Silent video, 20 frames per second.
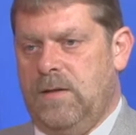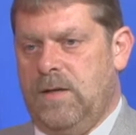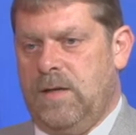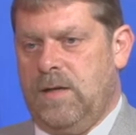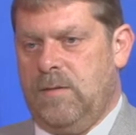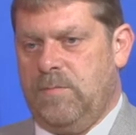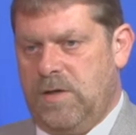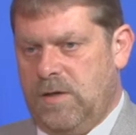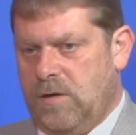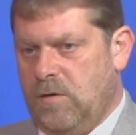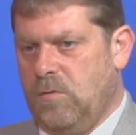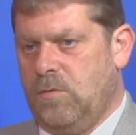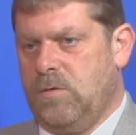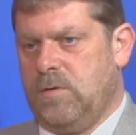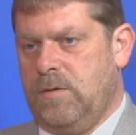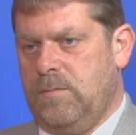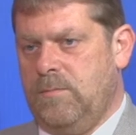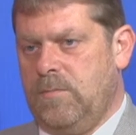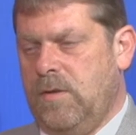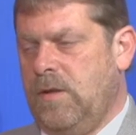Aber
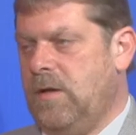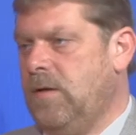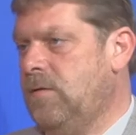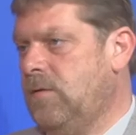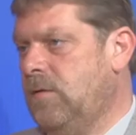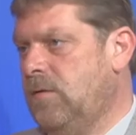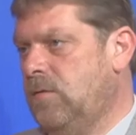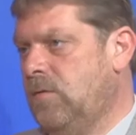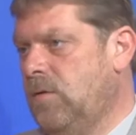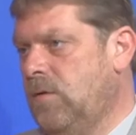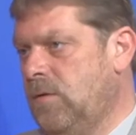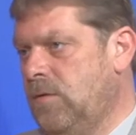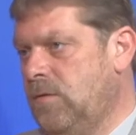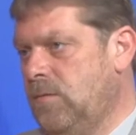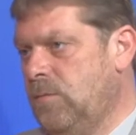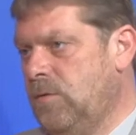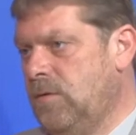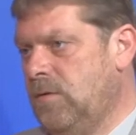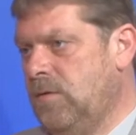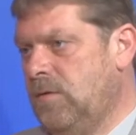auch im Bereich des
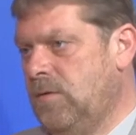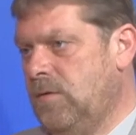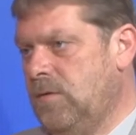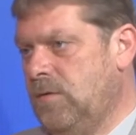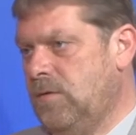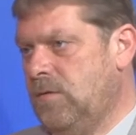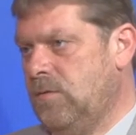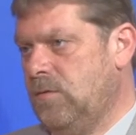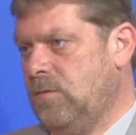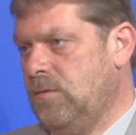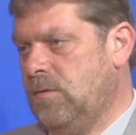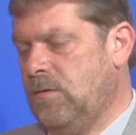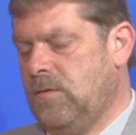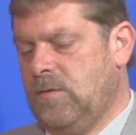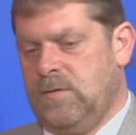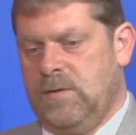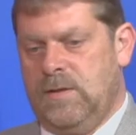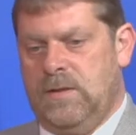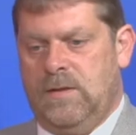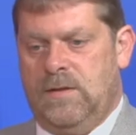Tourismus ist es
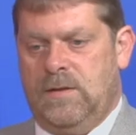uns